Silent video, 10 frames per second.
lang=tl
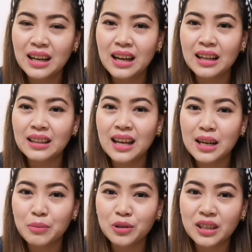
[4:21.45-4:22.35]
At
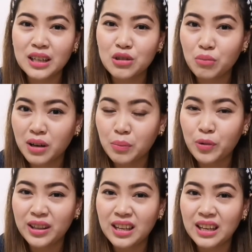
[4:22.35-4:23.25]
alam ko na rin yung mga
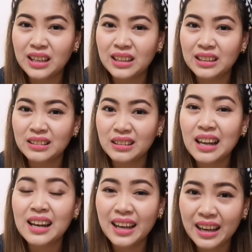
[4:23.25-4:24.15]
pwedeng
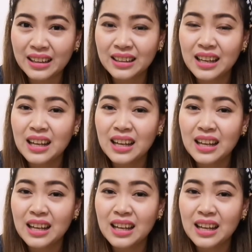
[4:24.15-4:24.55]
dalhin.